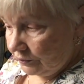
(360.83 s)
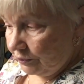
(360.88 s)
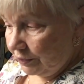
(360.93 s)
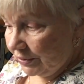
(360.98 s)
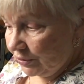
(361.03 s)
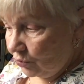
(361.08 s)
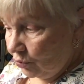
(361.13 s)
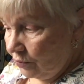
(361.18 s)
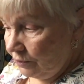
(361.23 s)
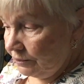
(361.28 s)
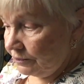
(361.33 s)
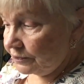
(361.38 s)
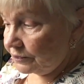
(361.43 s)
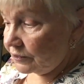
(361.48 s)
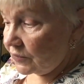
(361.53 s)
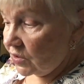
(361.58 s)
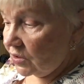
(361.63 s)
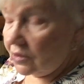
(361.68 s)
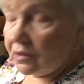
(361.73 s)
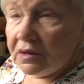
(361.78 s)
потом
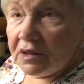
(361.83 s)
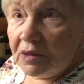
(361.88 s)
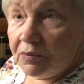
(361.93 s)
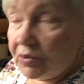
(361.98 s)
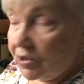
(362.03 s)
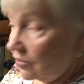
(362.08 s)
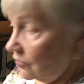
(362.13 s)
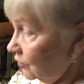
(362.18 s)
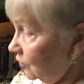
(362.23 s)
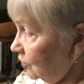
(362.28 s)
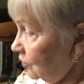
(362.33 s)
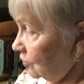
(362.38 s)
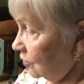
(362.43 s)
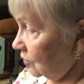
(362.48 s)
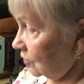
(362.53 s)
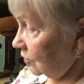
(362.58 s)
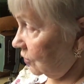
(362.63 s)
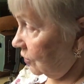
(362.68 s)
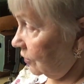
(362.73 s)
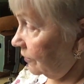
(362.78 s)
это на правую
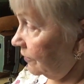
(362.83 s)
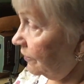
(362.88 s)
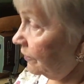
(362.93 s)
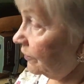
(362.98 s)
сторону.